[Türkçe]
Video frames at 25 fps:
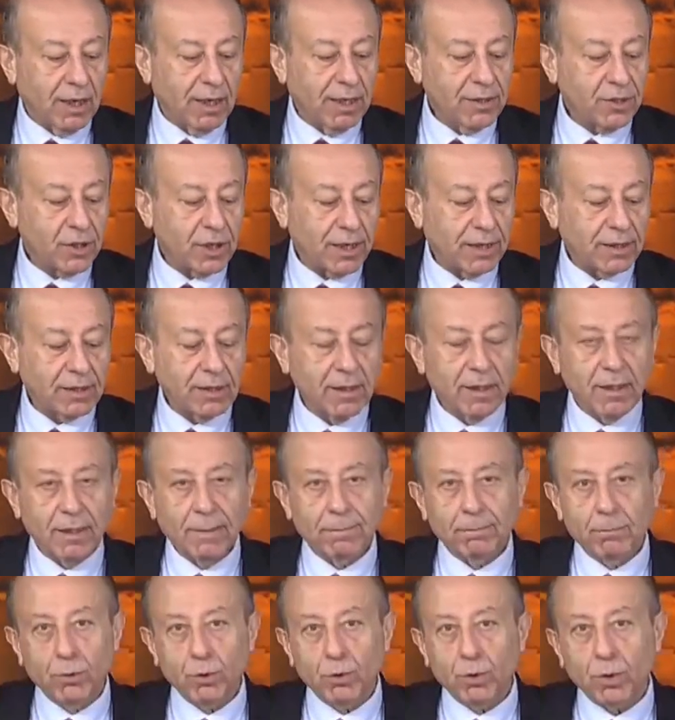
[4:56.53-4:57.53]
Ancak
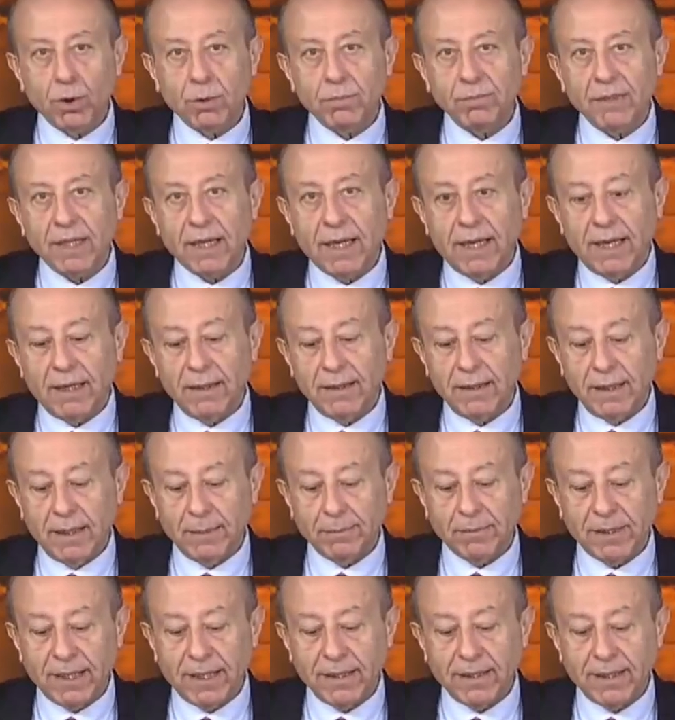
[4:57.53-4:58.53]
bu durumda
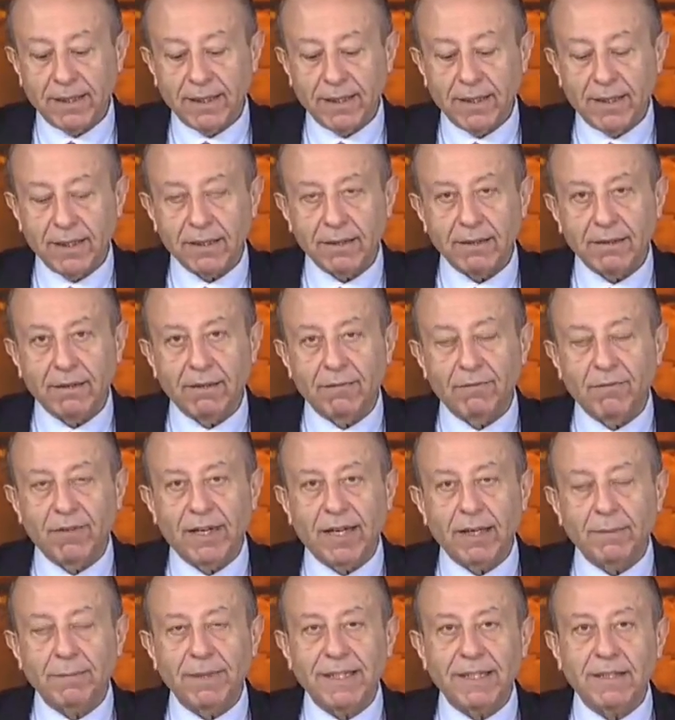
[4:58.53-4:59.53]
iptal kararı
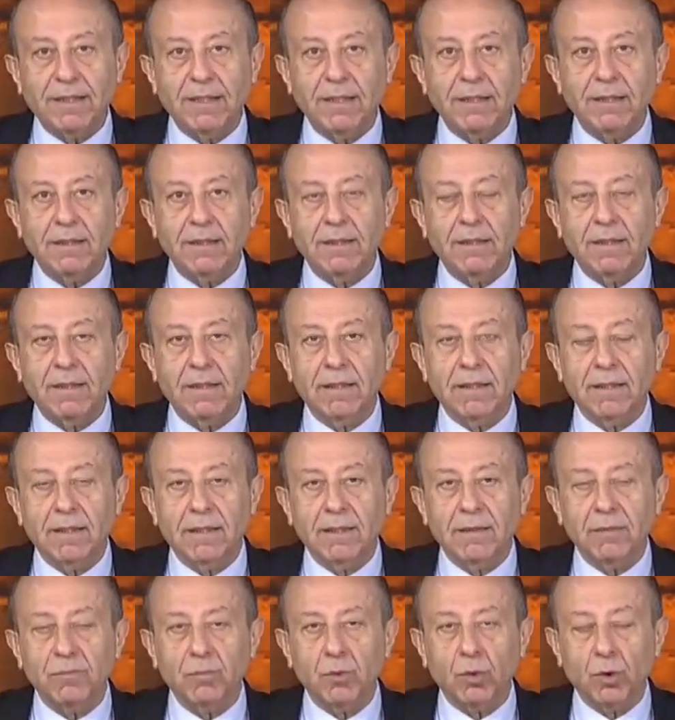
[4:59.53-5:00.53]
vermek
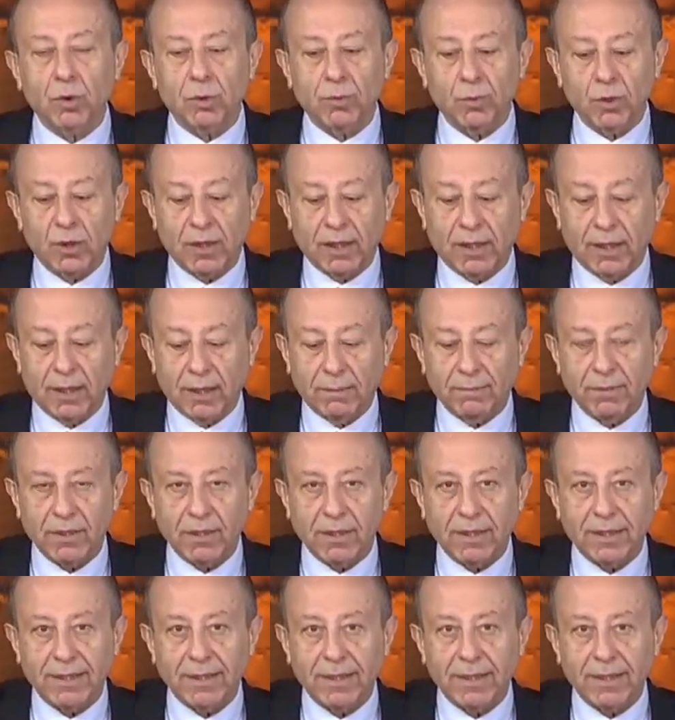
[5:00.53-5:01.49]
e, durumunda kalması